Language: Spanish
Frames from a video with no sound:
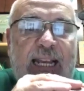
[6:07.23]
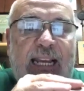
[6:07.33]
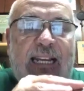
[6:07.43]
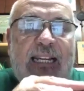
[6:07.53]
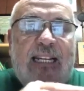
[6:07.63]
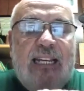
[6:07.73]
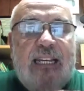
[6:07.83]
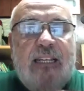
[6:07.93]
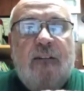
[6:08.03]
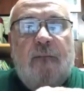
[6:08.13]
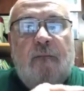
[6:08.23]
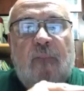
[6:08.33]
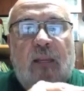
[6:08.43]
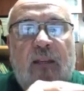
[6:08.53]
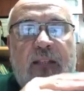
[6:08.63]
en el que
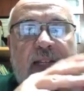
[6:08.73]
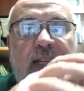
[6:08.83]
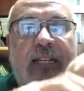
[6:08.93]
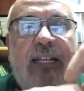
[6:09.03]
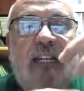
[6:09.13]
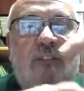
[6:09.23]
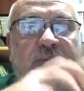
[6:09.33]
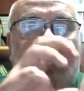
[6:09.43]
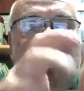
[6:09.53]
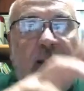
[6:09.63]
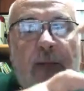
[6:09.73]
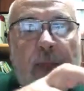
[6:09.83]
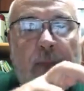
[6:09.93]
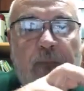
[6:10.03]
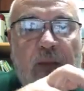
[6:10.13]
se liquenifica
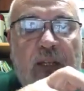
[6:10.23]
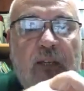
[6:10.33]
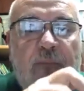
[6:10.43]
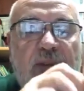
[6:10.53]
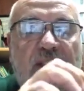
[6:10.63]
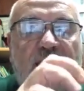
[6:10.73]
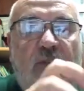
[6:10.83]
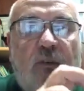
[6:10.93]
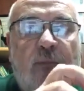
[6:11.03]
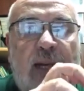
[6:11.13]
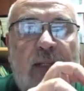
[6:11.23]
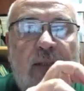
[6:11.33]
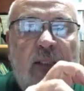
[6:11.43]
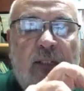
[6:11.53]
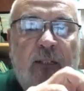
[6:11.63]
y empieza a formar
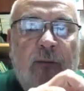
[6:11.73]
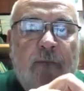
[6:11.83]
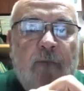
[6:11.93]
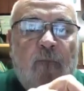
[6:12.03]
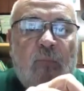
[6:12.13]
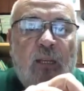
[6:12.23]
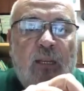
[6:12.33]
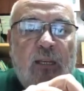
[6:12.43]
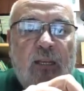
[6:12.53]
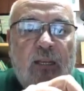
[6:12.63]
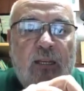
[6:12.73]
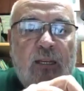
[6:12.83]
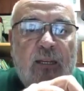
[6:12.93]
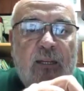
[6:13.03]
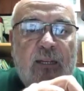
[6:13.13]

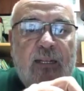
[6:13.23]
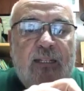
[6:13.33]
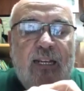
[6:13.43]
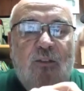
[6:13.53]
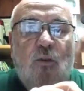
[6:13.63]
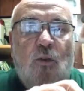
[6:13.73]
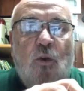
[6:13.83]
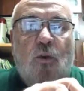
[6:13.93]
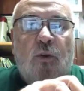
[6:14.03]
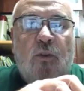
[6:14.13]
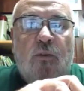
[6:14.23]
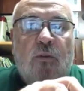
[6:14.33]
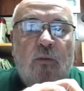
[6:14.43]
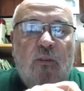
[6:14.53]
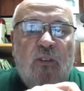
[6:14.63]
eh, estratos córneos